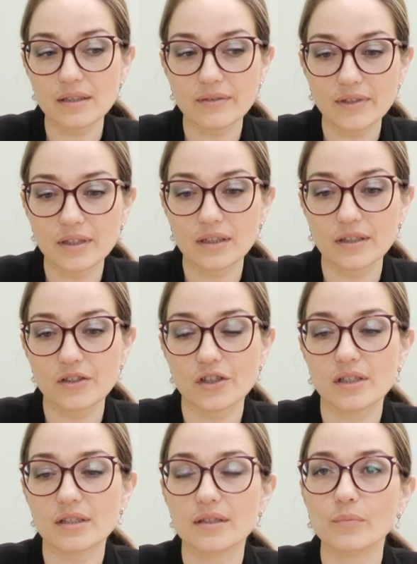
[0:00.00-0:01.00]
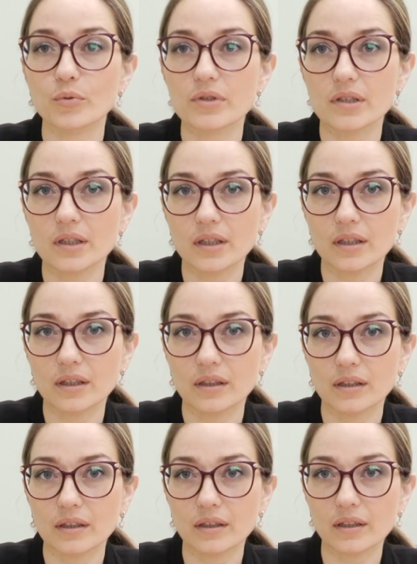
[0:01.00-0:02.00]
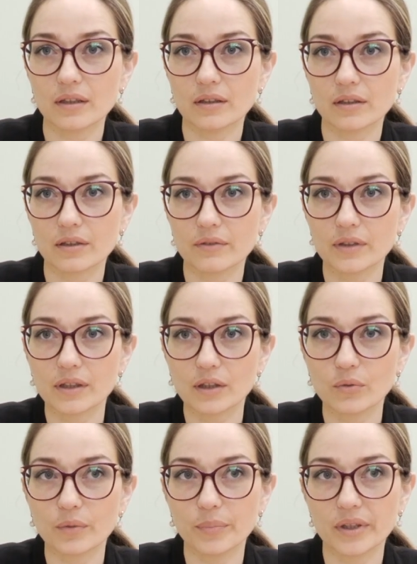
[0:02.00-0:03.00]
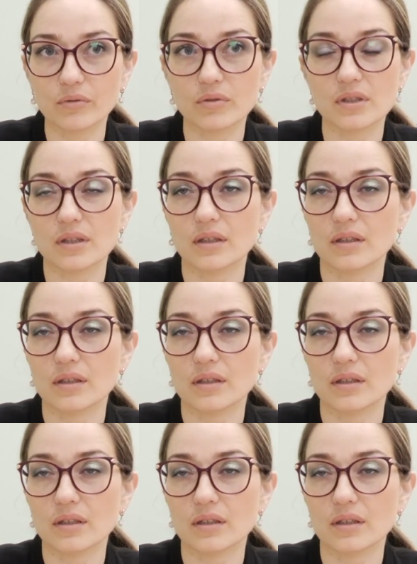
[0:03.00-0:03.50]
действительно, сейчас месяцы после э, некоторого такой периода